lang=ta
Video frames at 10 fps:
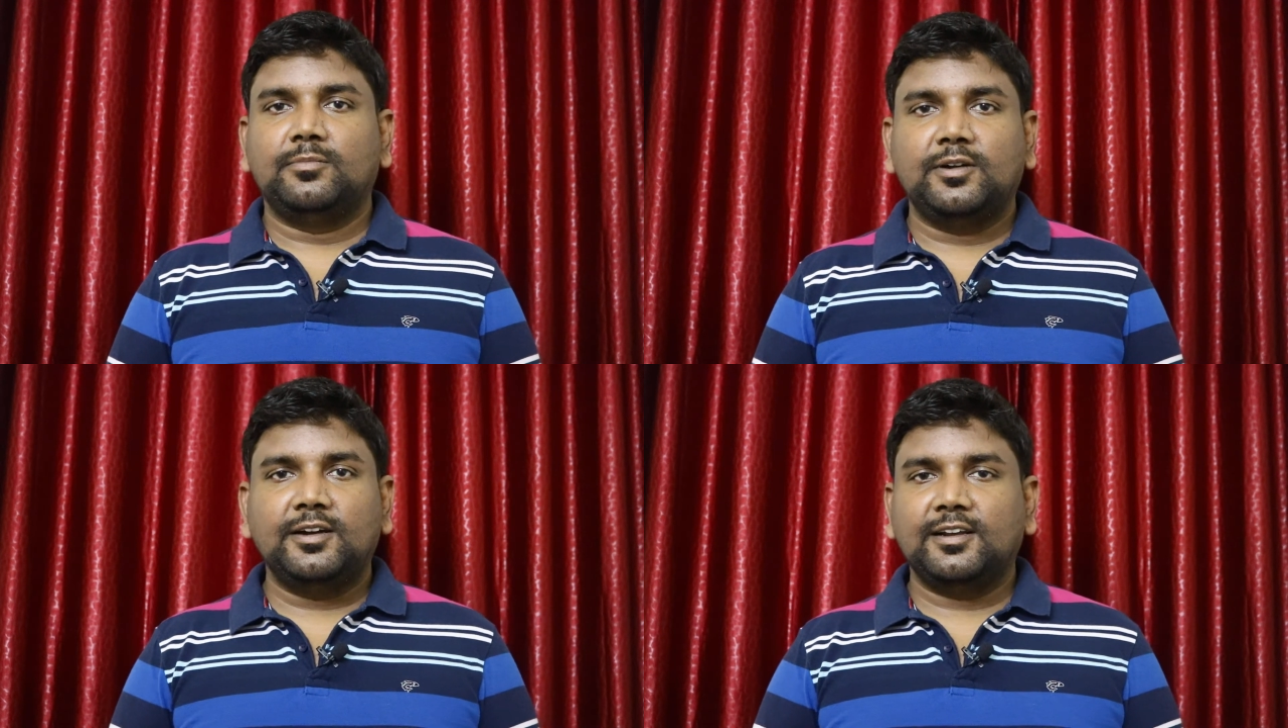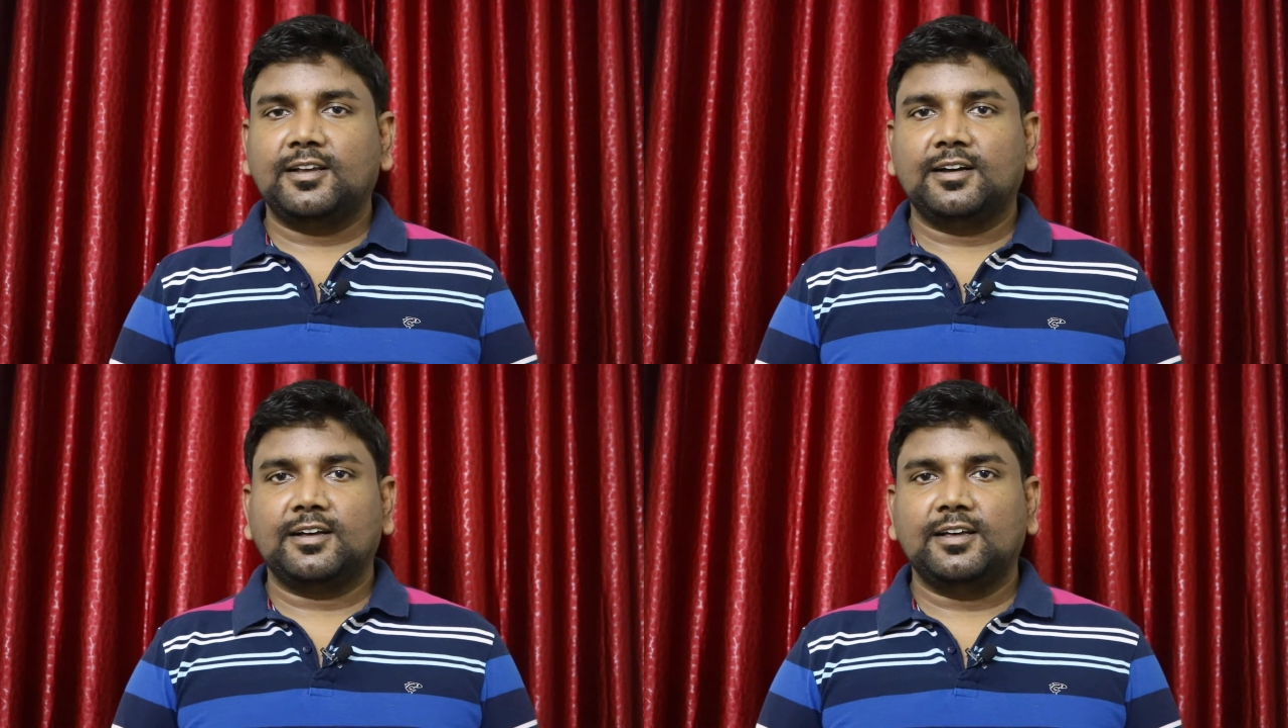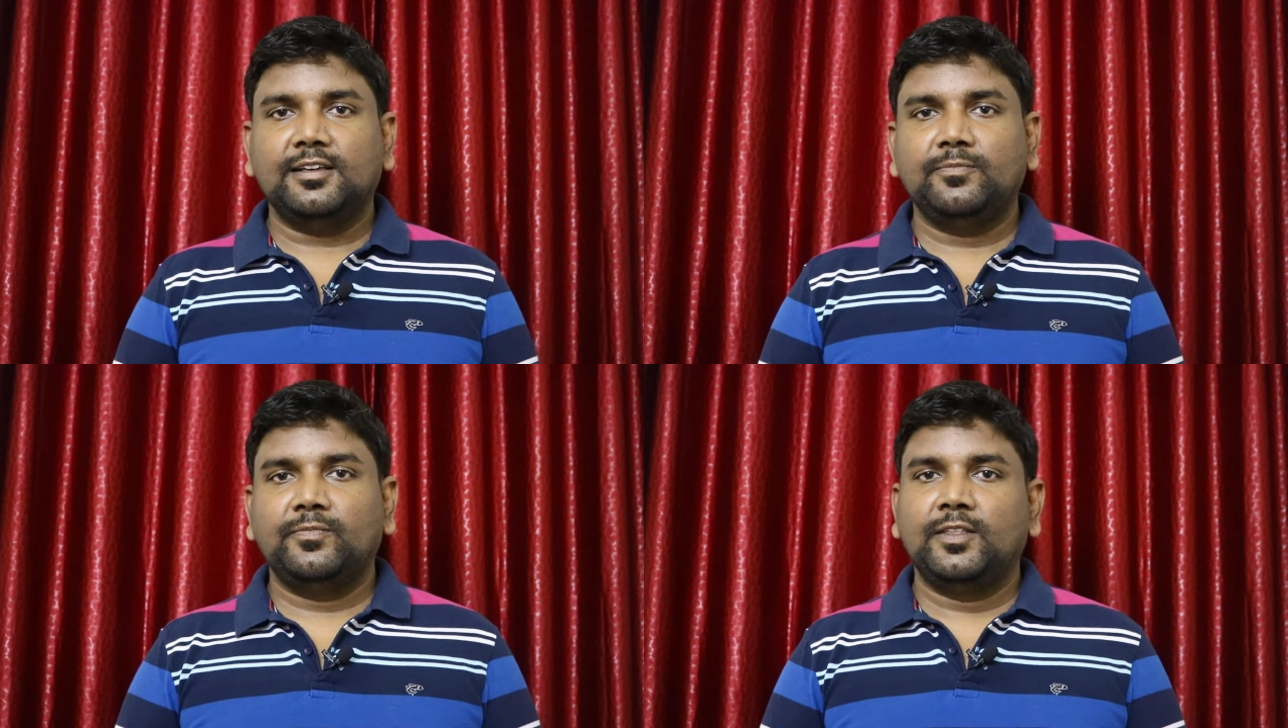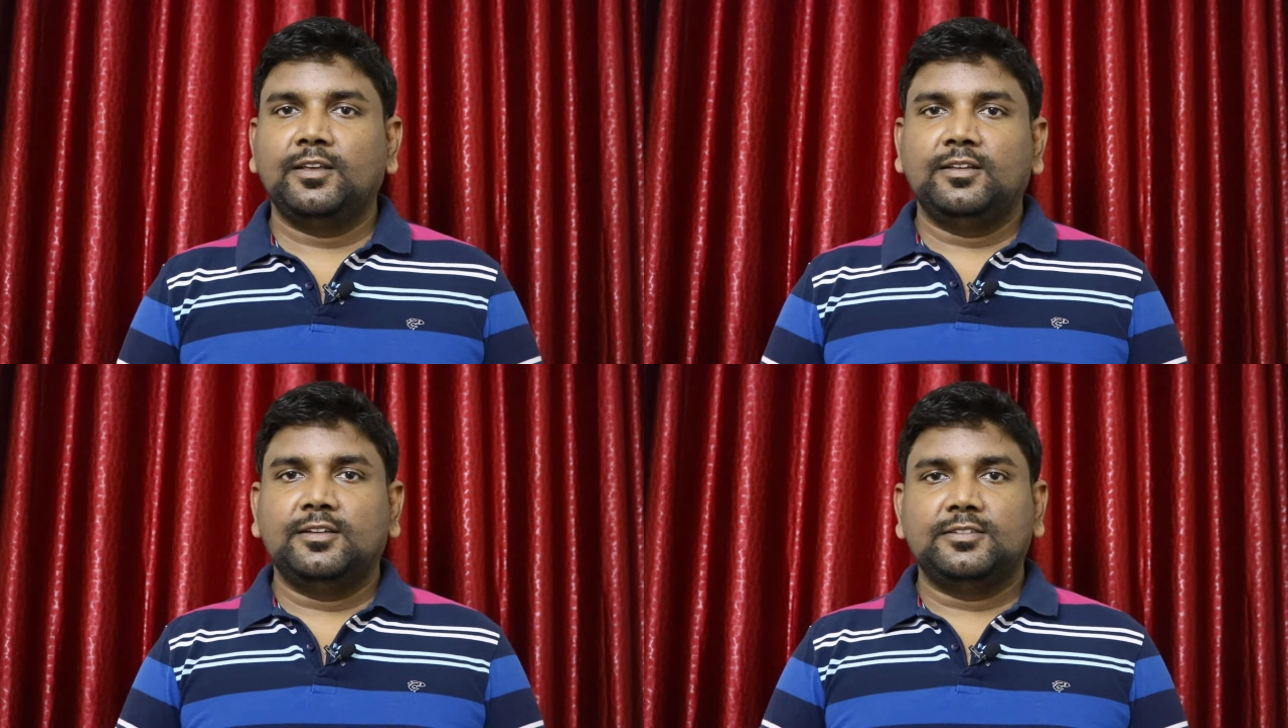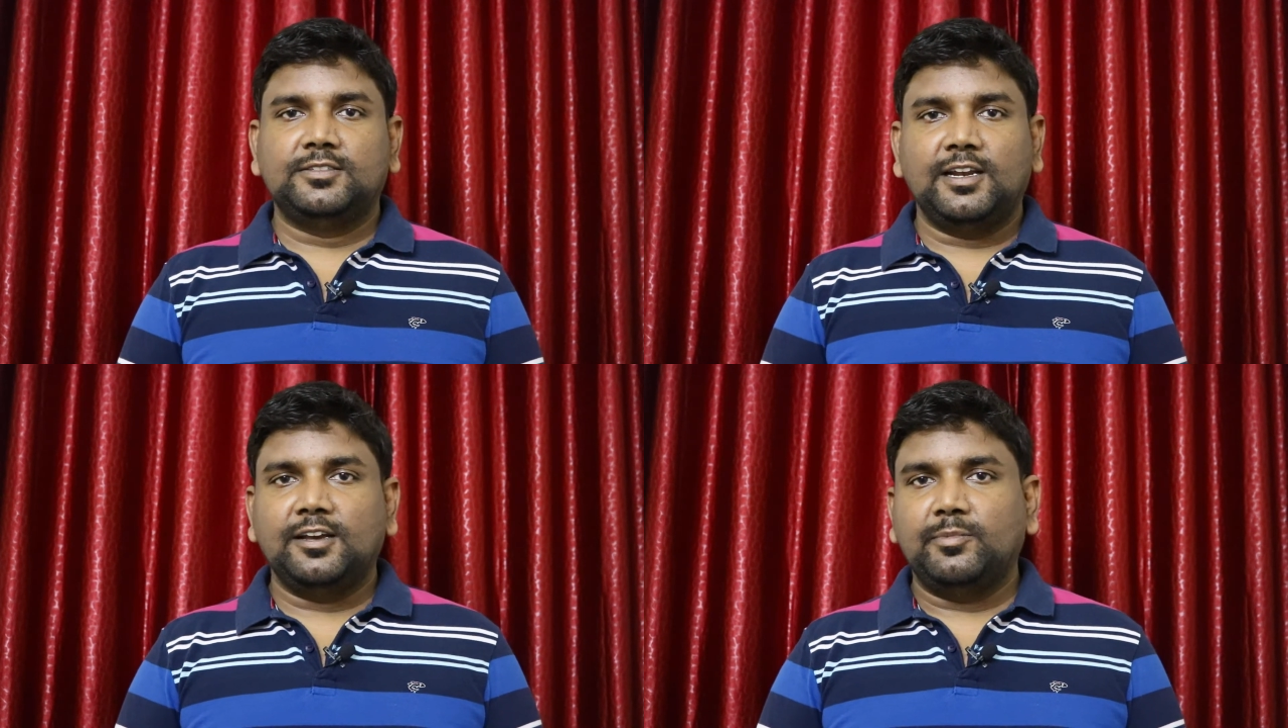மர்டருக்காக
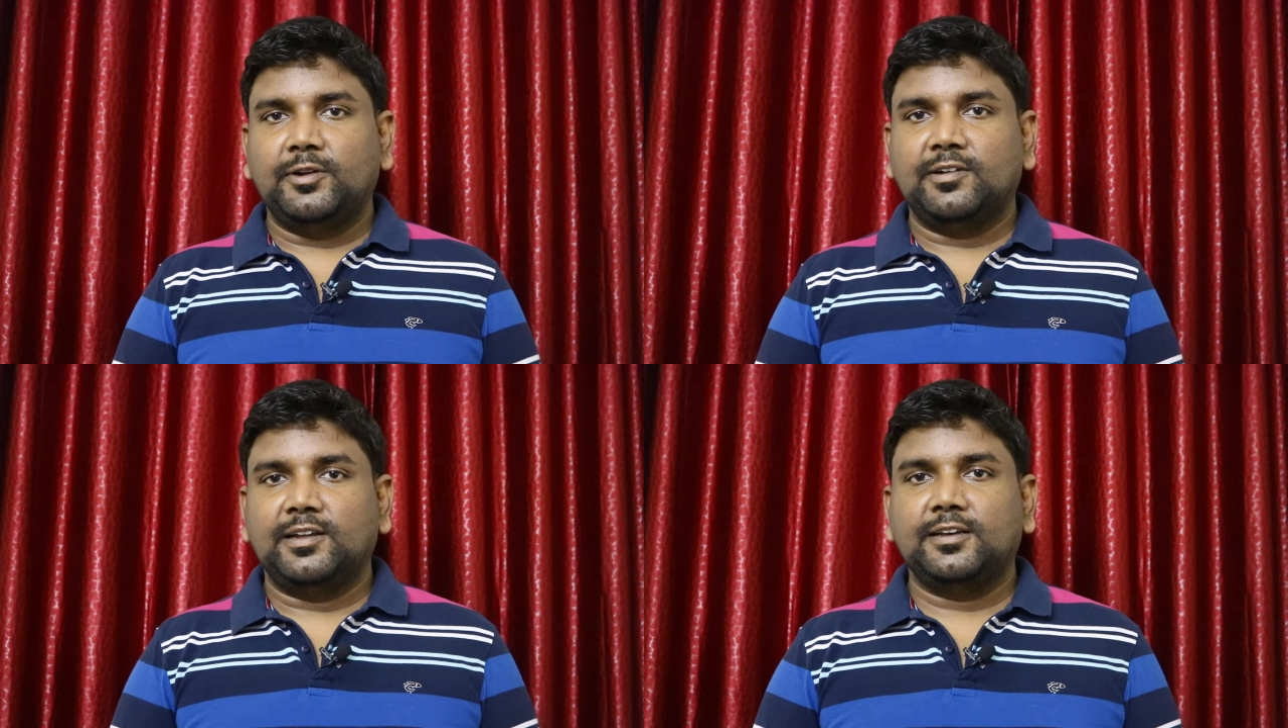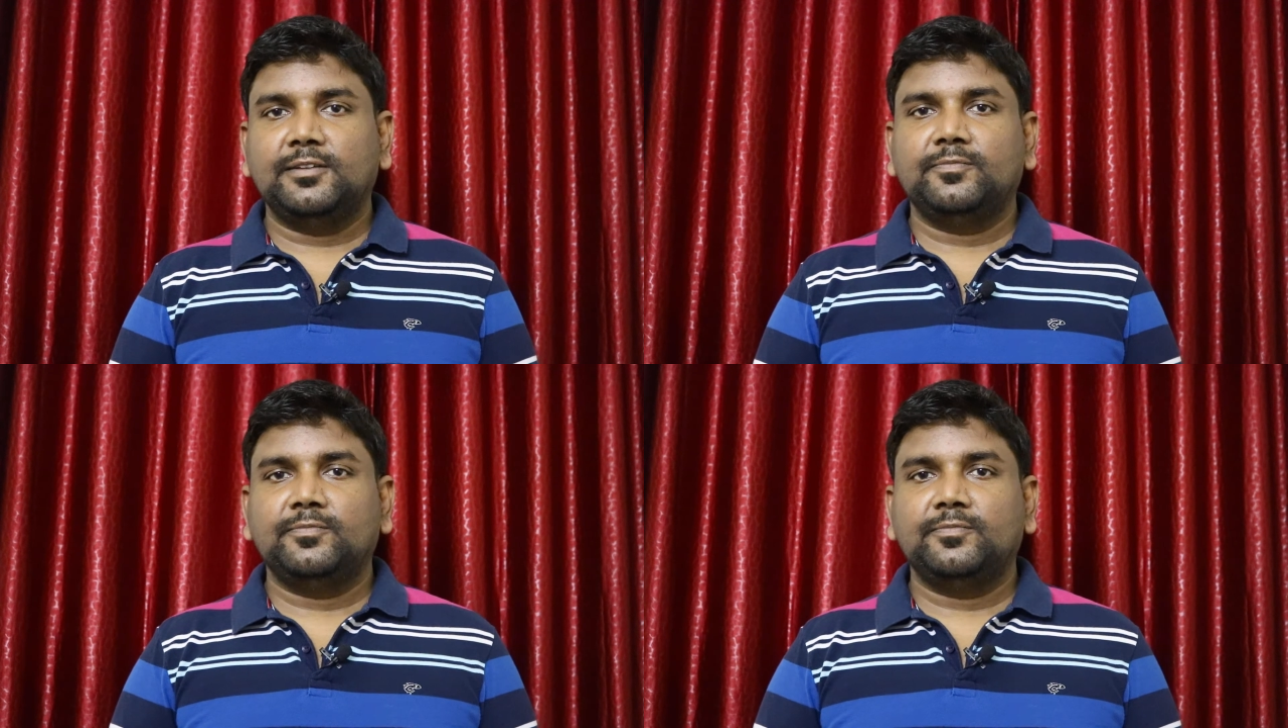ஜெயிலுக்கு போயிடுவார்